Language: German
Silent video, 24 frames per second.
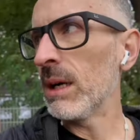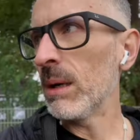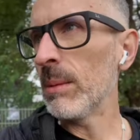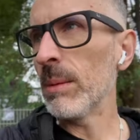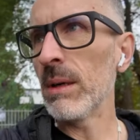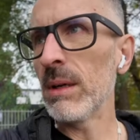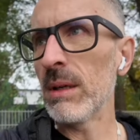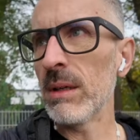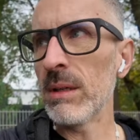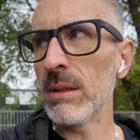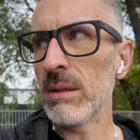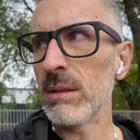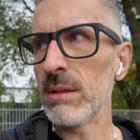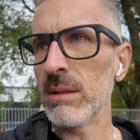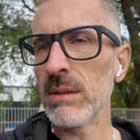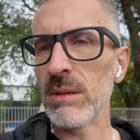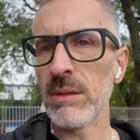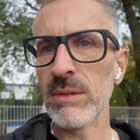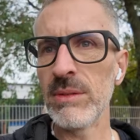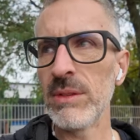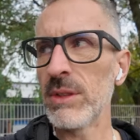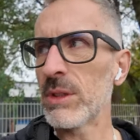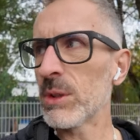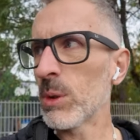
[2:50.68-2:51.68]

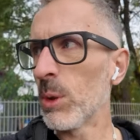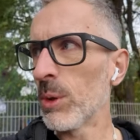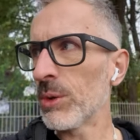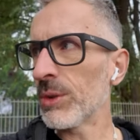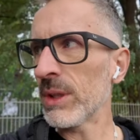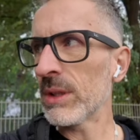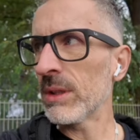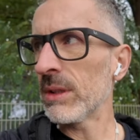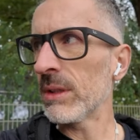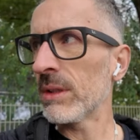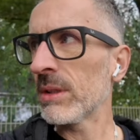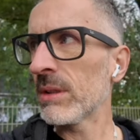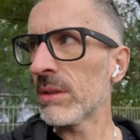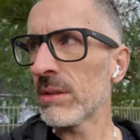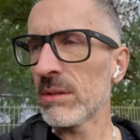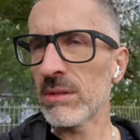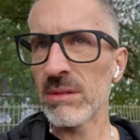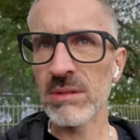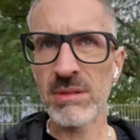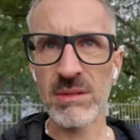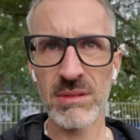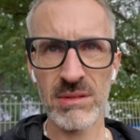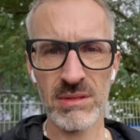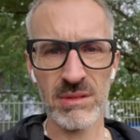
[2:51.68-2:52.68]
aber äh, nicht großartig
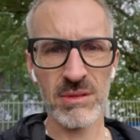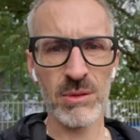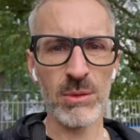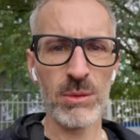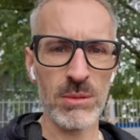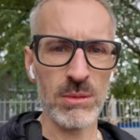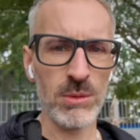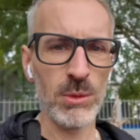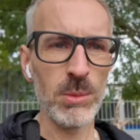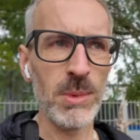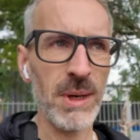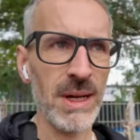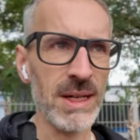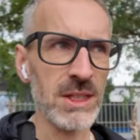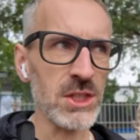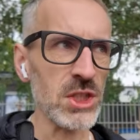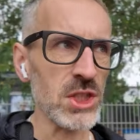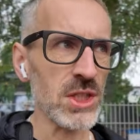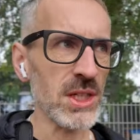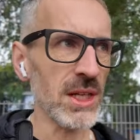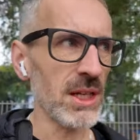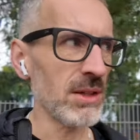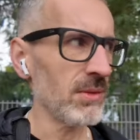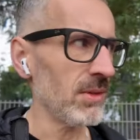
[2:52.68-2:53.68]

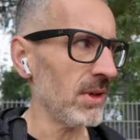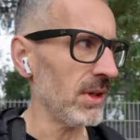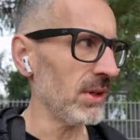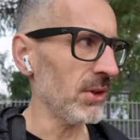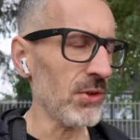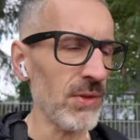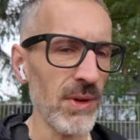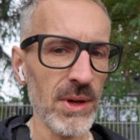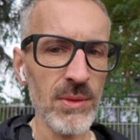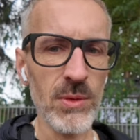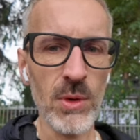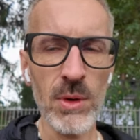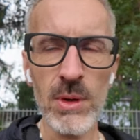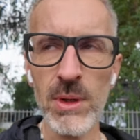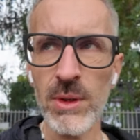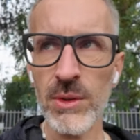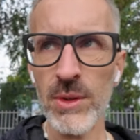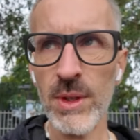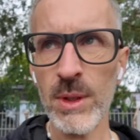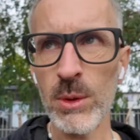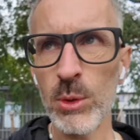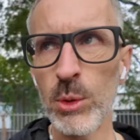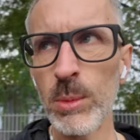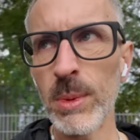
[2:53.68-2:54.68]
überanstrengend, weil in zwei Wochen
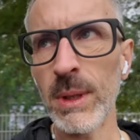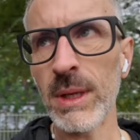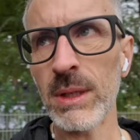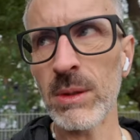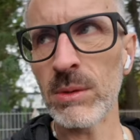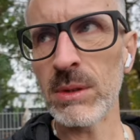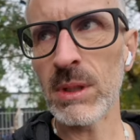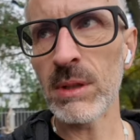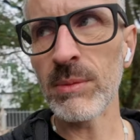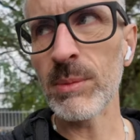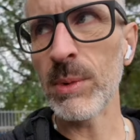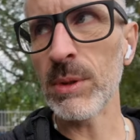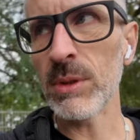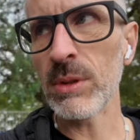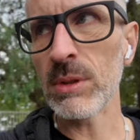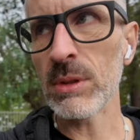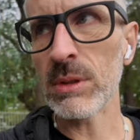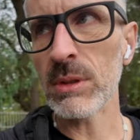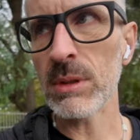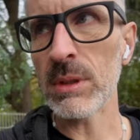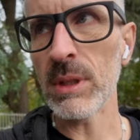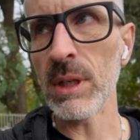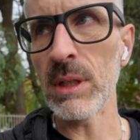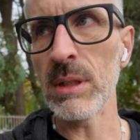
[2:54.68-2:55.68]
ist er Lübeck und da möchte
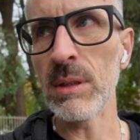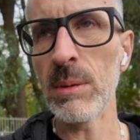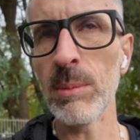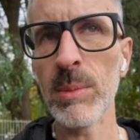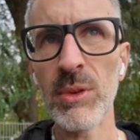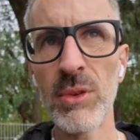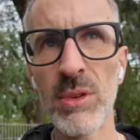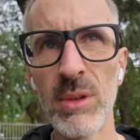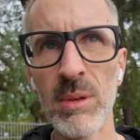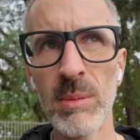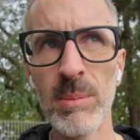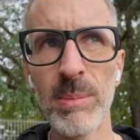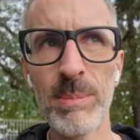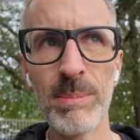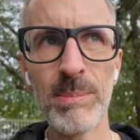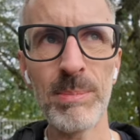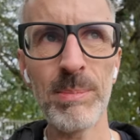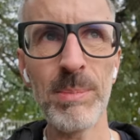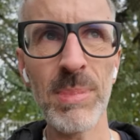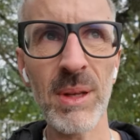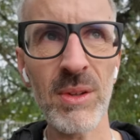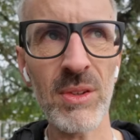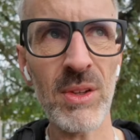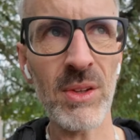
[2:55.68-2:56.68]
ich gerne ein bisschen
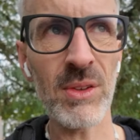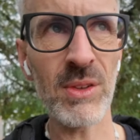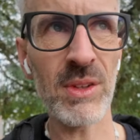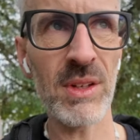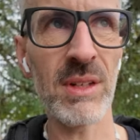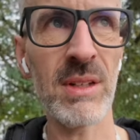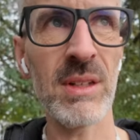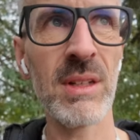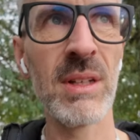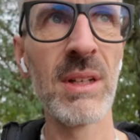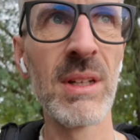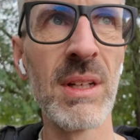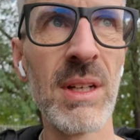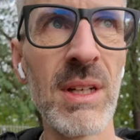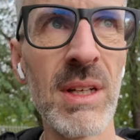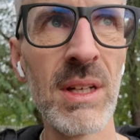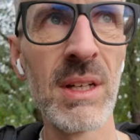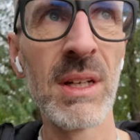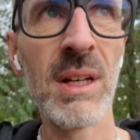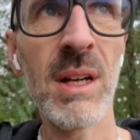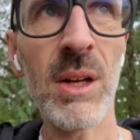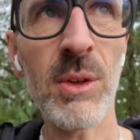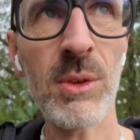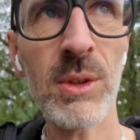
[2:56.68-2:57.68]
besser sein.
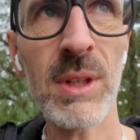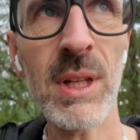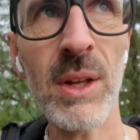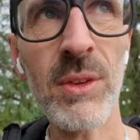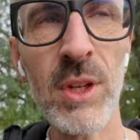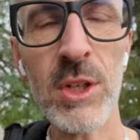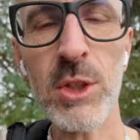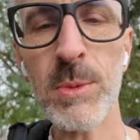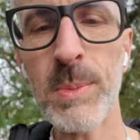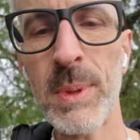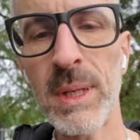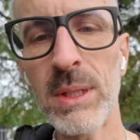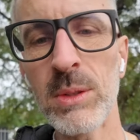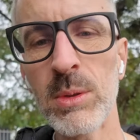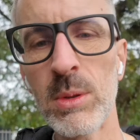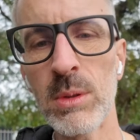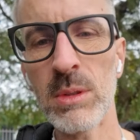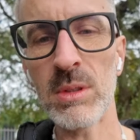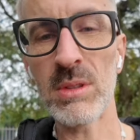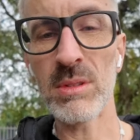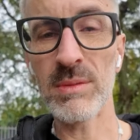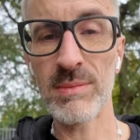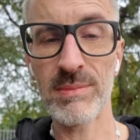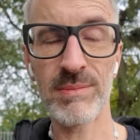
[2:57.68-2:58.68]
Also ganz entspannt
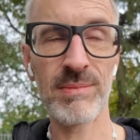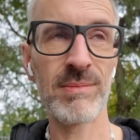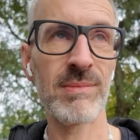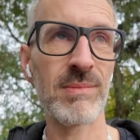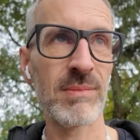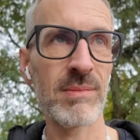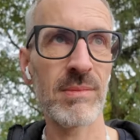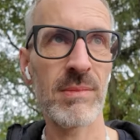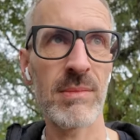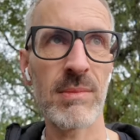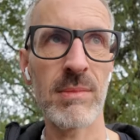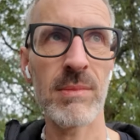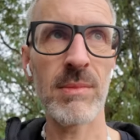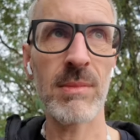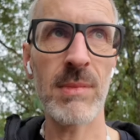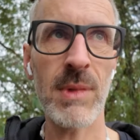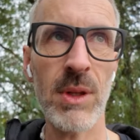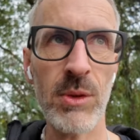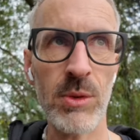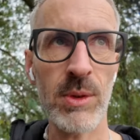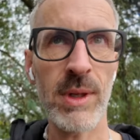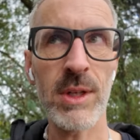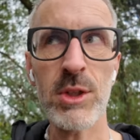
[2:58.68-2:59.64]
heute. Also